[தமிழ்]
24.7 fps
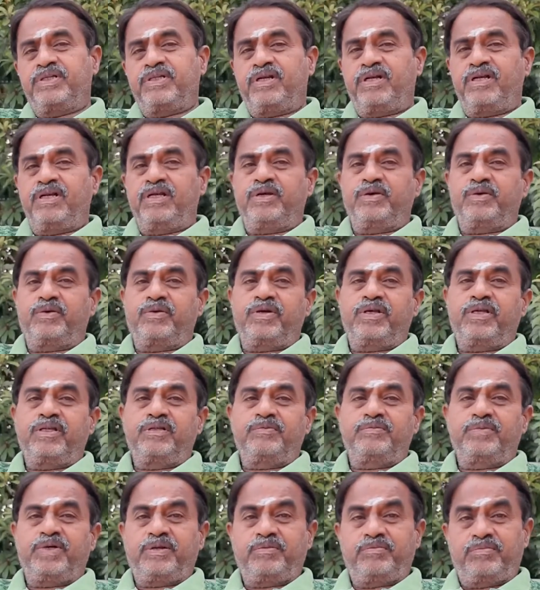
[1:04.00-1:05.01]
பத்து நாளைக்கு ஒரு வாட்டி
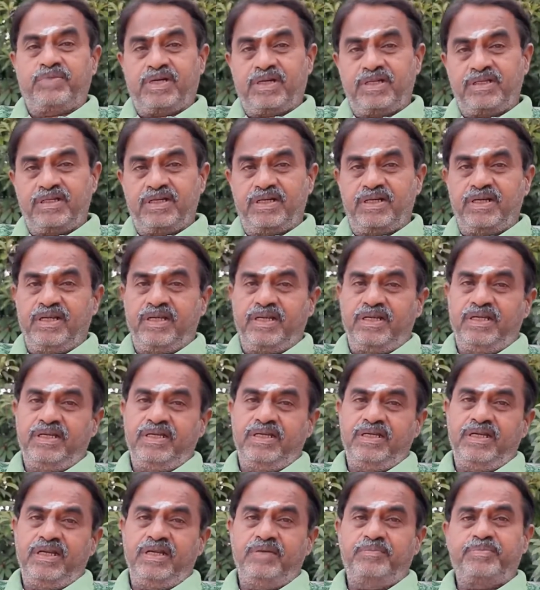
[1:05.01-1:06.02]
இந்த மாதிரி மறந்த அன்னைக்கு
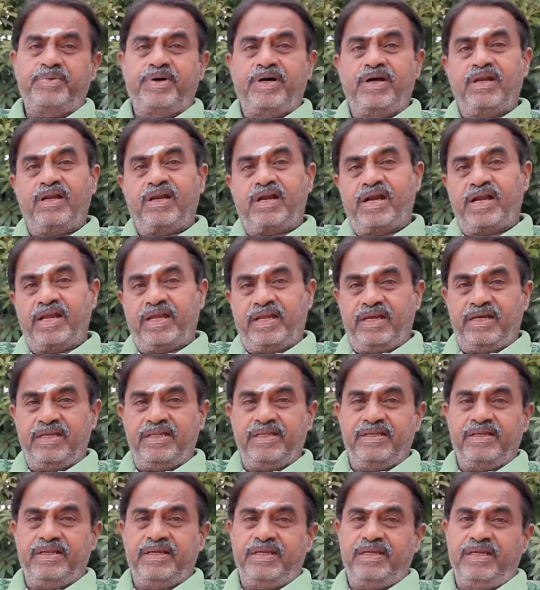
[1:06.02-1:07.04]
இல்லை பால்
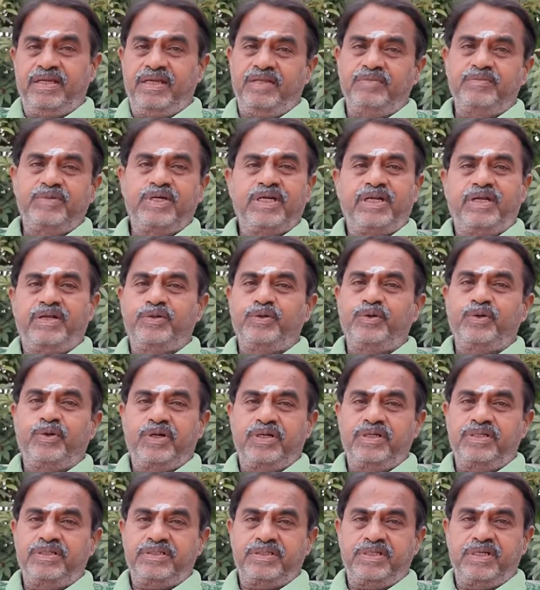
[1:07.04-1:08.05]
கிடைக்காத அன்னைக்கு அது மாதிரி ஏதோ
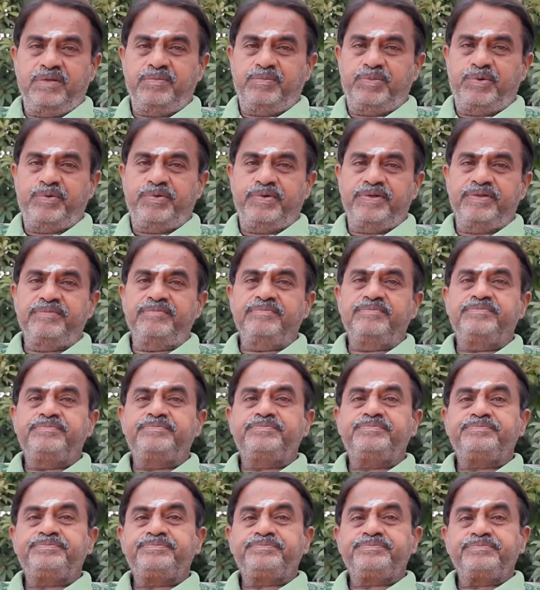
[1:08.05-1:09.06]
கண்டிஷனில் போவேன்
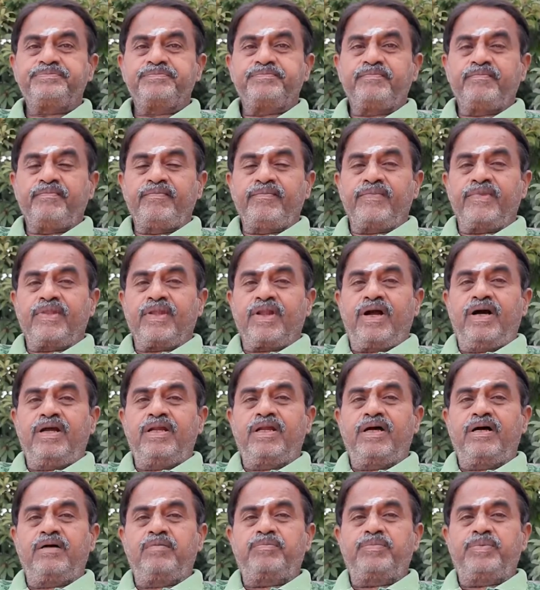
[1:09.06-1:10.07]

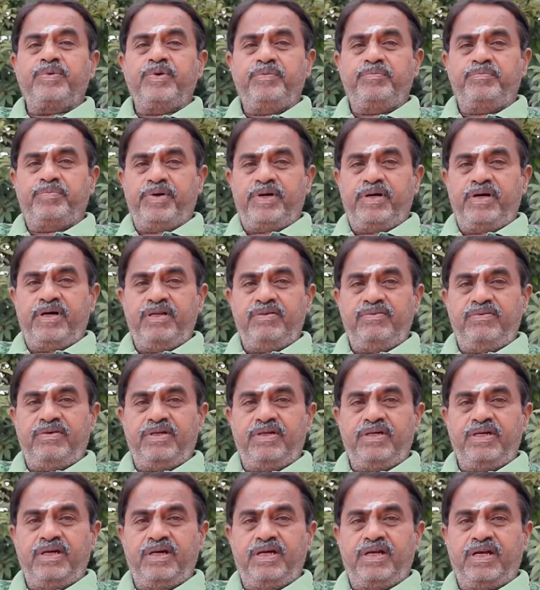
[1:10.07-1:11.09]
நான் போய் பால்
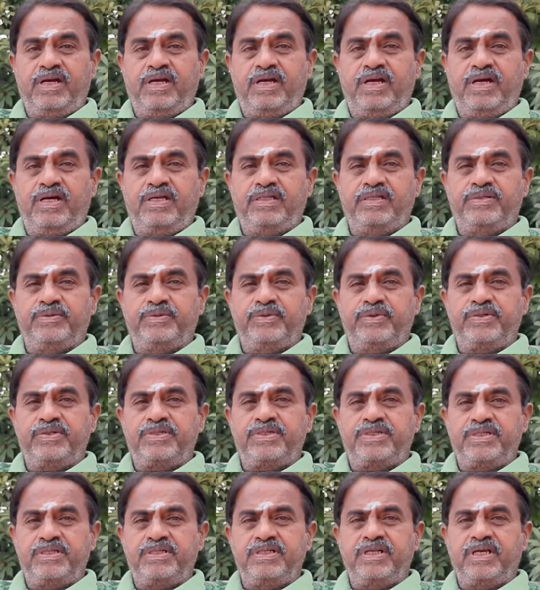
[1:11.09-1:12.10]
வாங்குகிற அந்த ஒரு
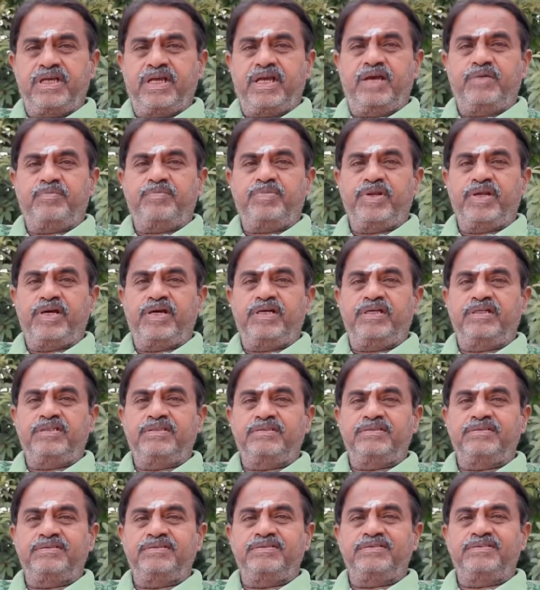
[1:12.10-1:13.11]
சின்ன கேப்பில்
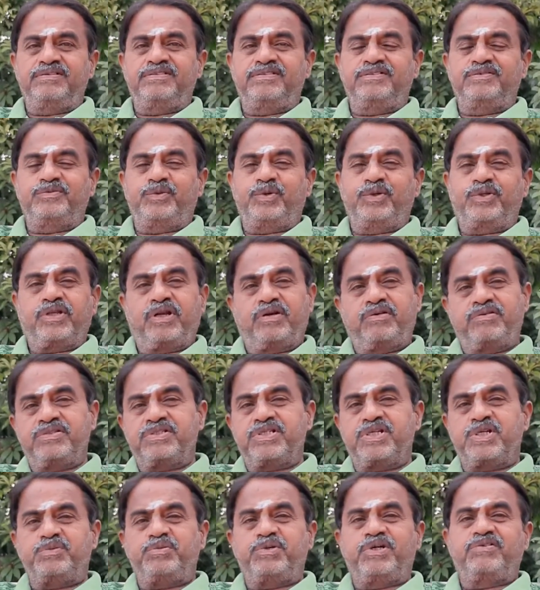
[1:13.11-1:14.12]
ஒருத்தர்
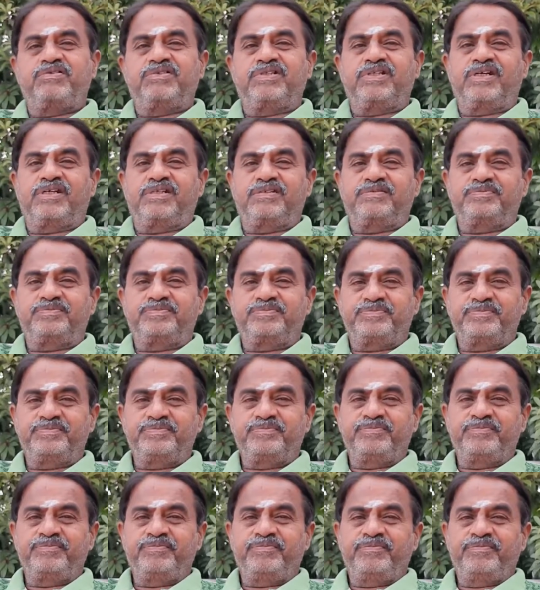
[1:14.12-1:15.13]
அவசரமாக வந்தார்
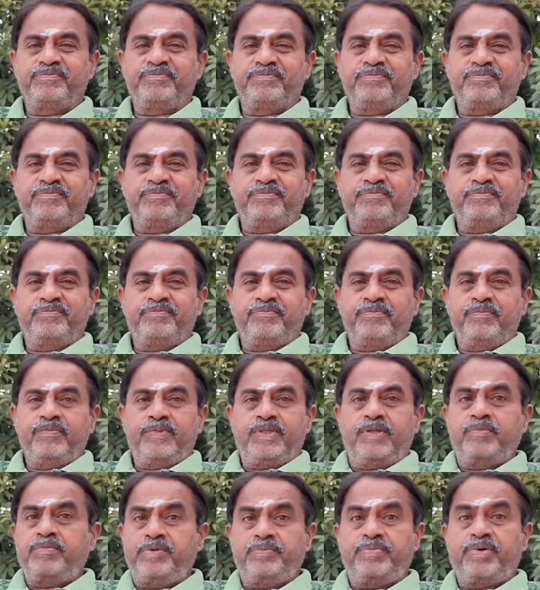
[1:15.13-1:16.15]

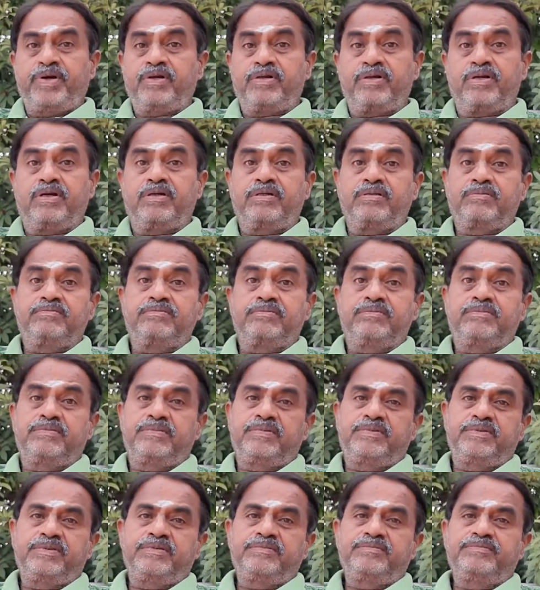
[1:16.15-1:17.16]
தம்பி பால் இருக்கா
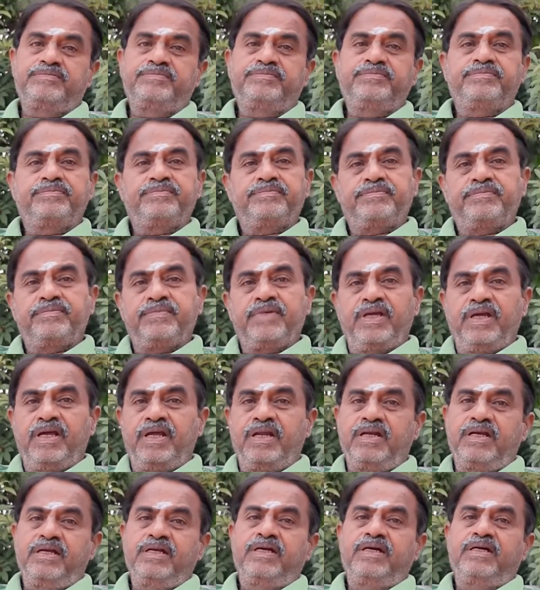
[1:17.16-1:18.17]

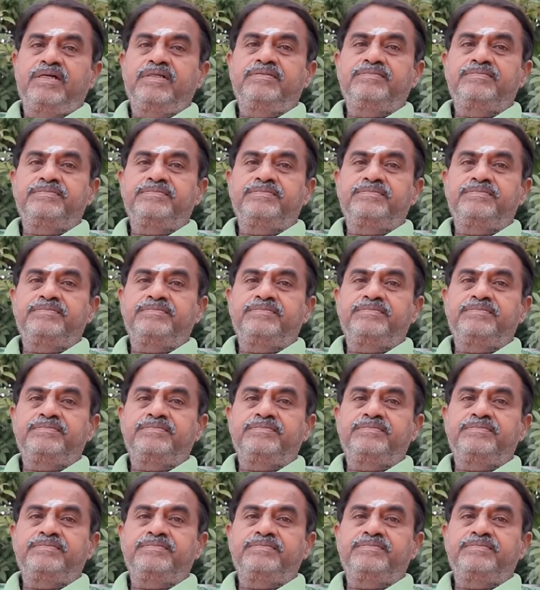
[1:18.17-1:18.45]
இருக்குங்க